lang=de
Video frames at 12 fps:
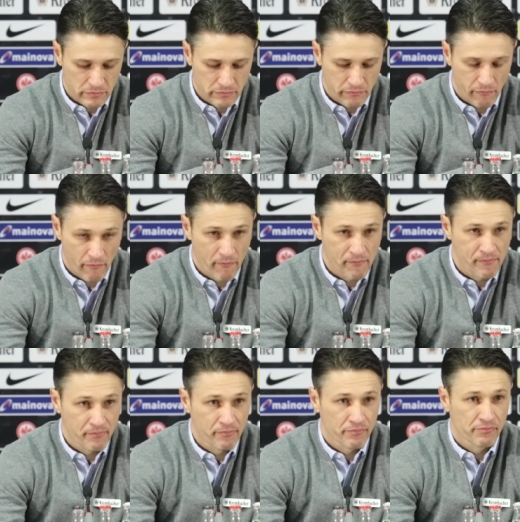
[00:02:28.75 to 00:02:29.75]
Vielen Dank,
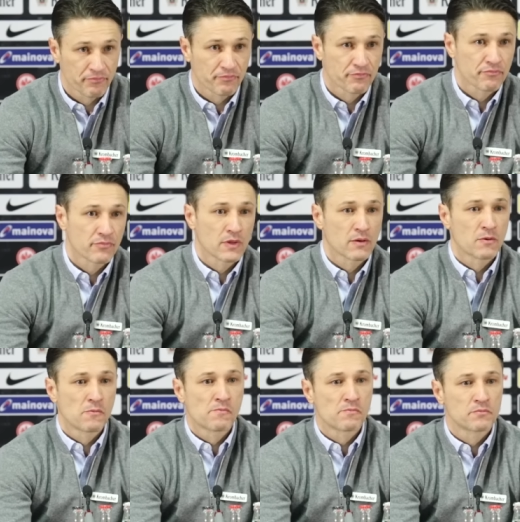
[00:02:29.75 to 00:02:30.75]
Nico. Ihre Fragen an